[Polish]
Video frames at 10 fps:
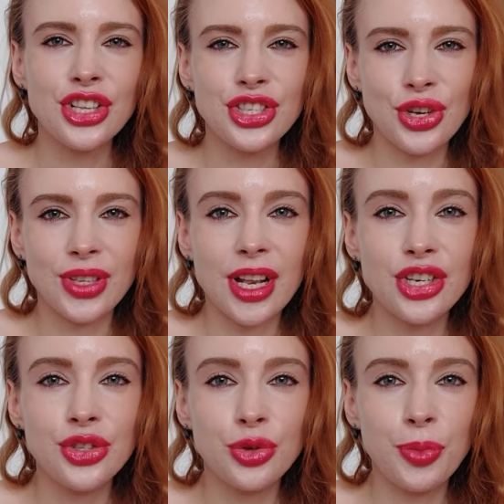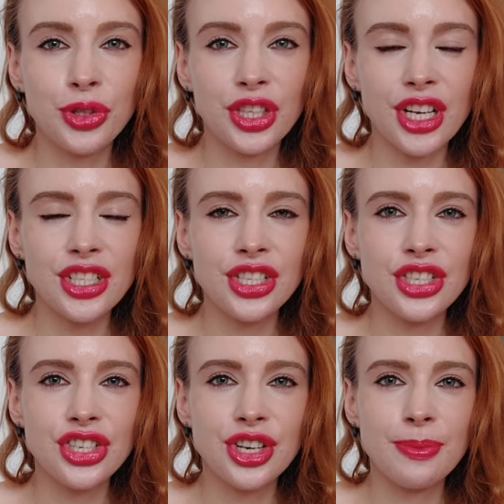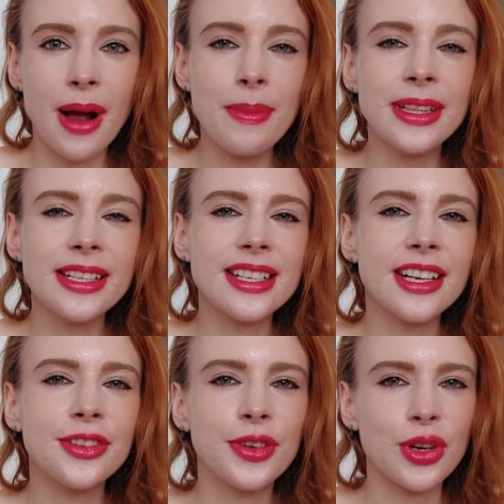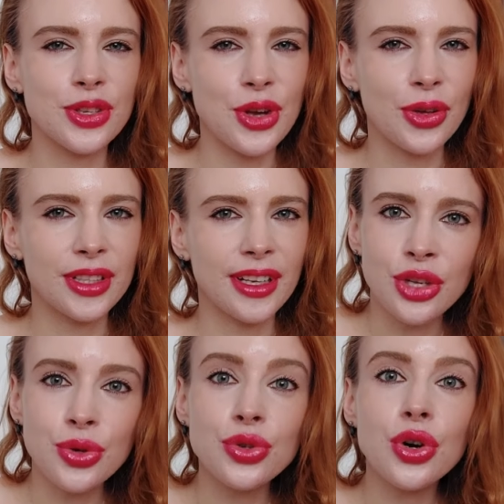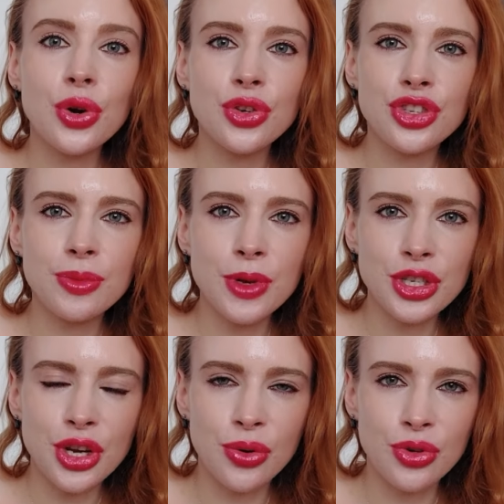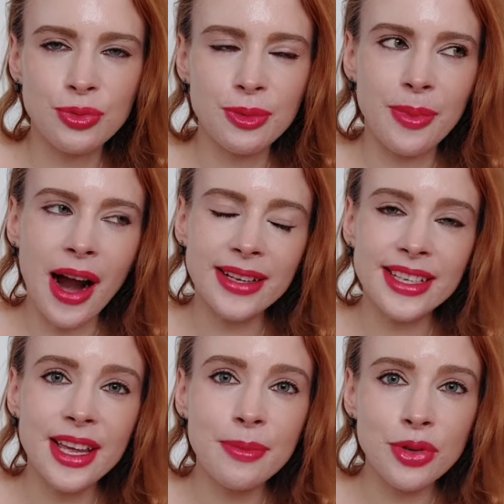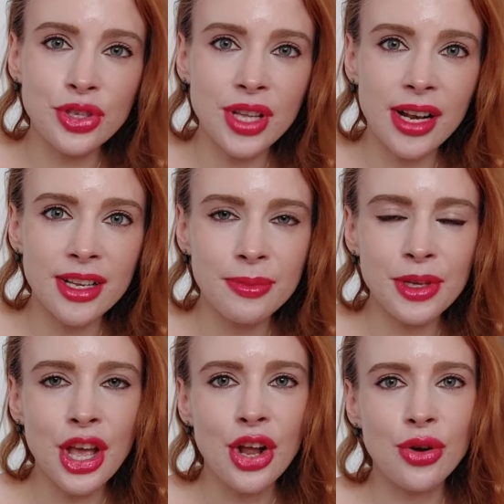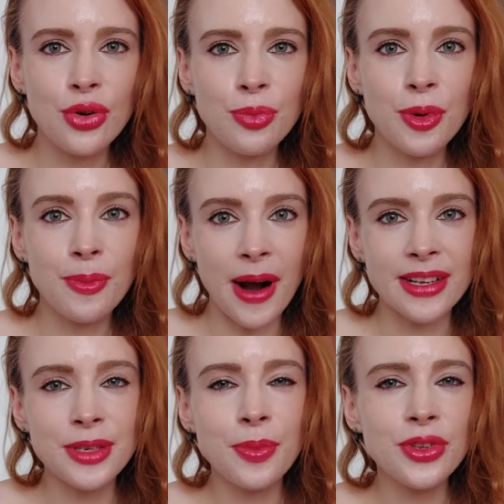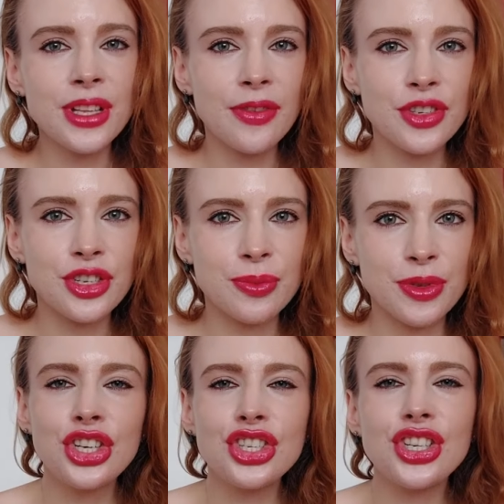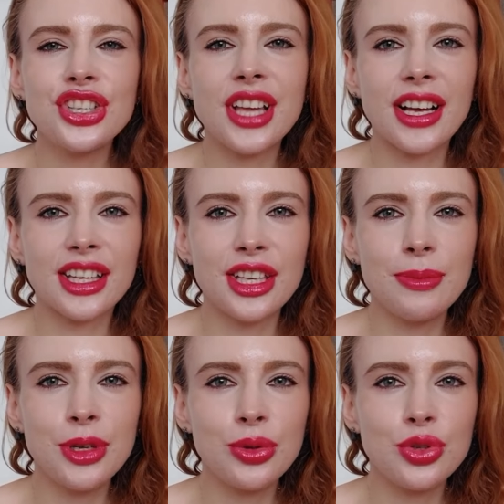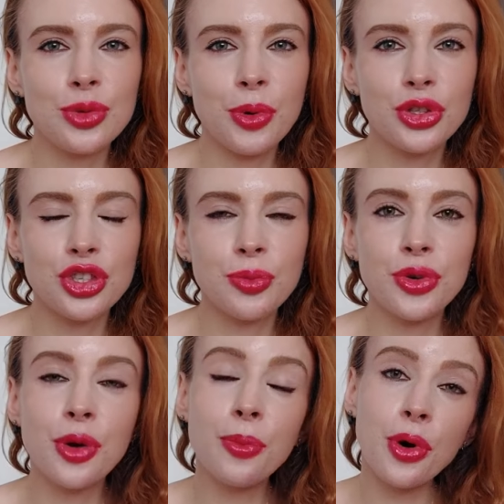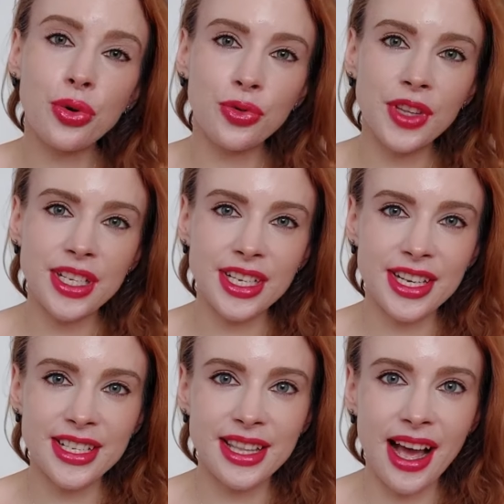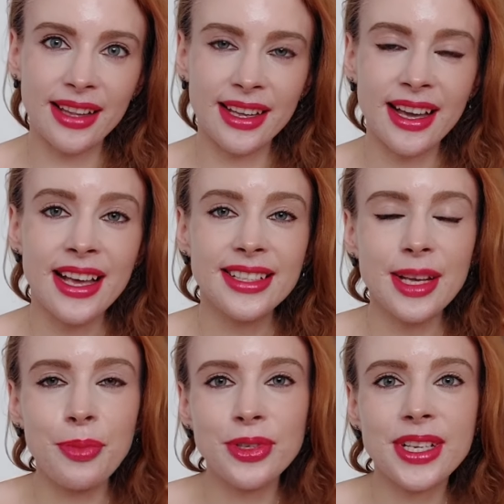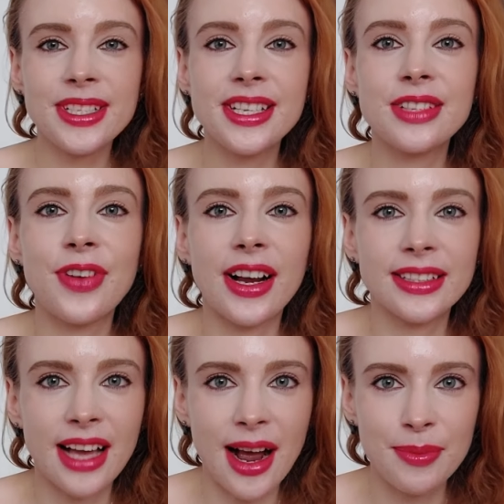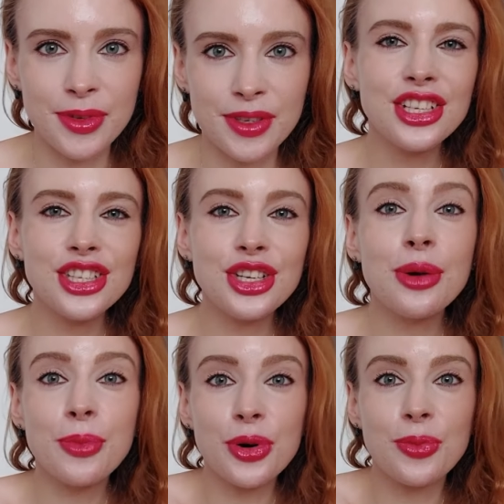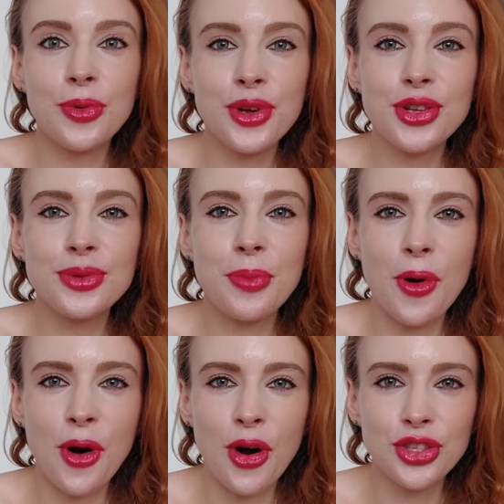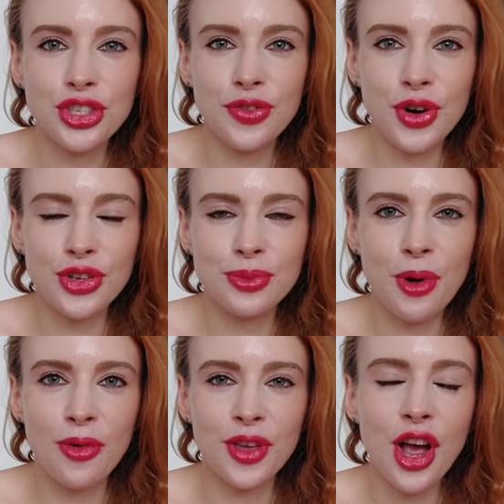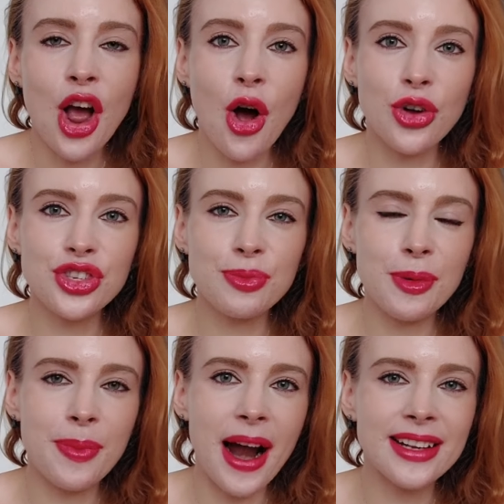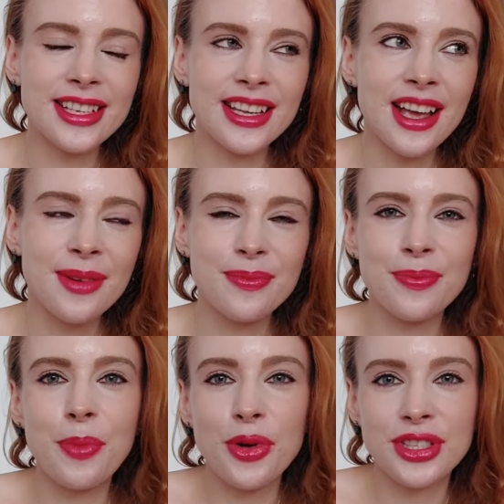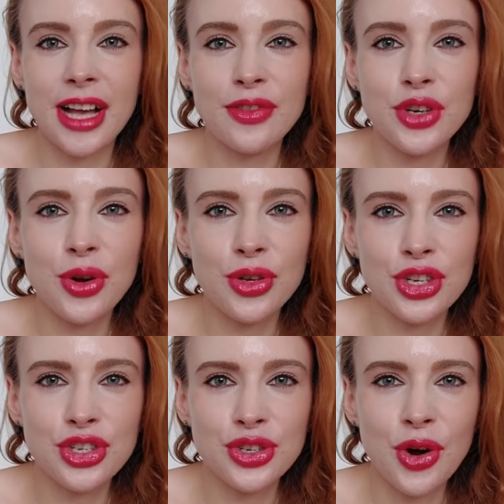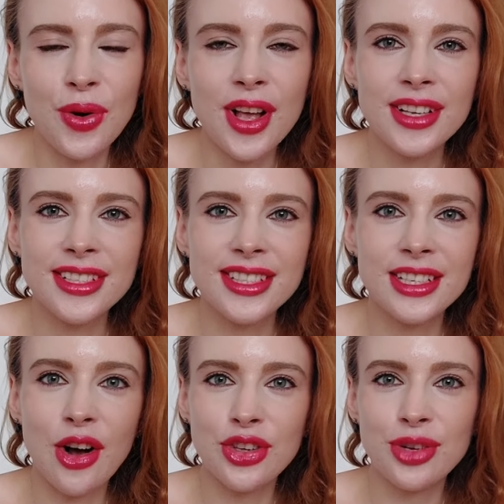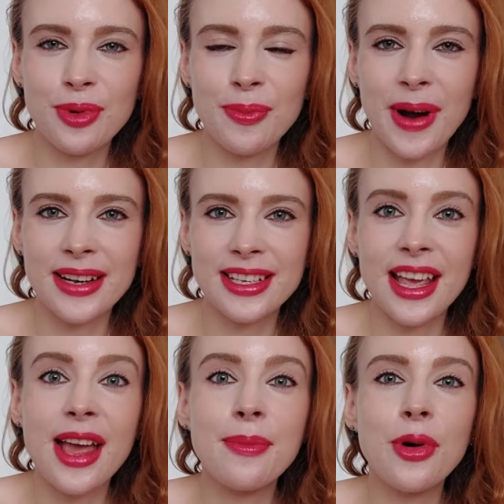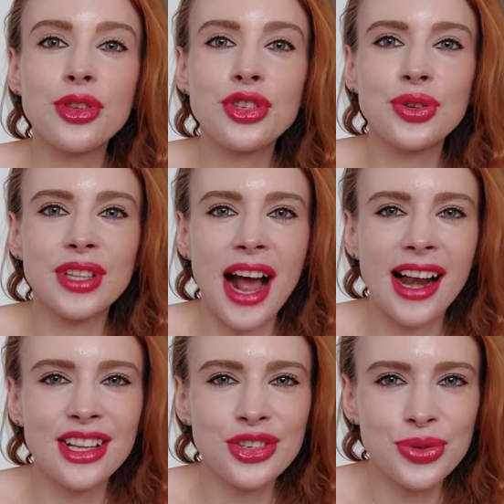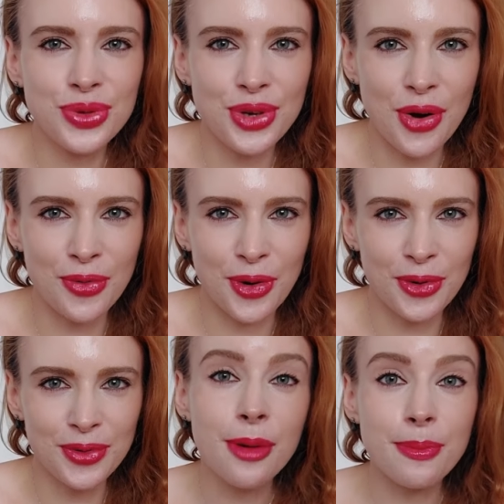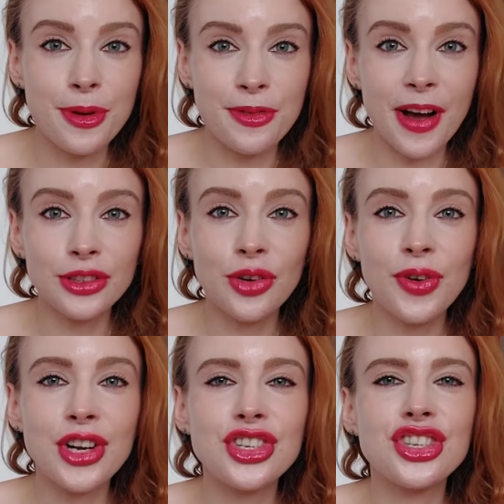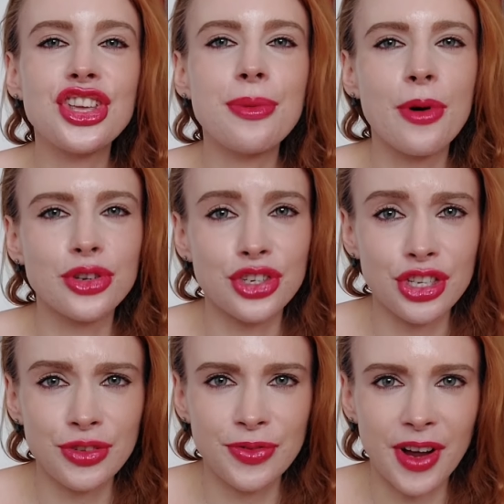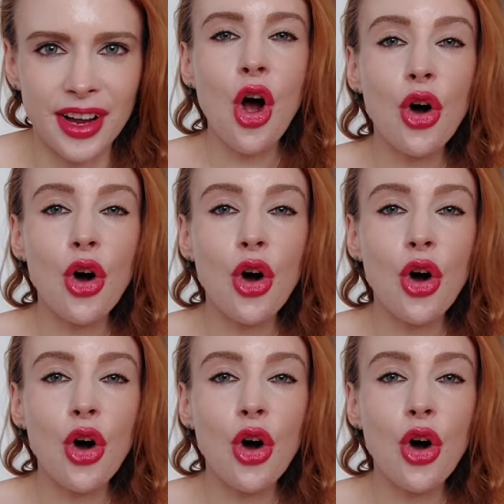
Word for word: Co należy tu podkreślić, że mamy te cechy wrodzone. Już rodzimy się ludźmi bardziej emocjonalnymi lub bardziej poznawczymi czyli takimi, którzy potrzebują porównać jakieś dane, zapoznać się z faktami i próbując pogodzić w rozmowie osobę bardziej mm, poznawczo-logiczną z osobą bardziej emocjonalnie czuciową, bywa to wręcz niemożliwe.